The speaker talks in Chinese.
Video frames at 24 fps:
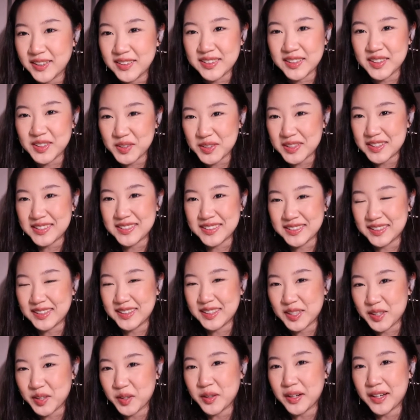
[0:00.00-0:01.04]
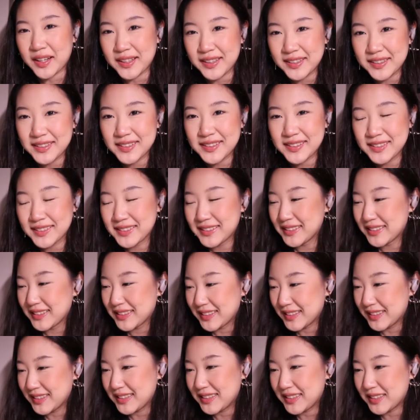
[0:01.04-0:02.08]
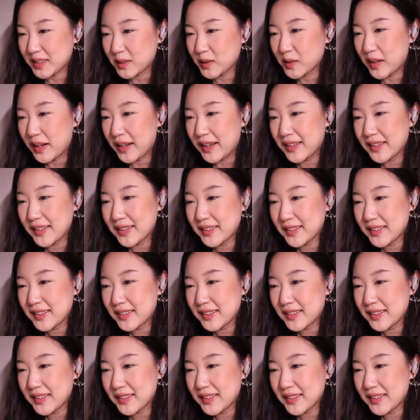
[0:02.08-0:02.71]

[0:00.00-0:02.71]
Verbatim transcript: 到你的短信和电话？真奇怪。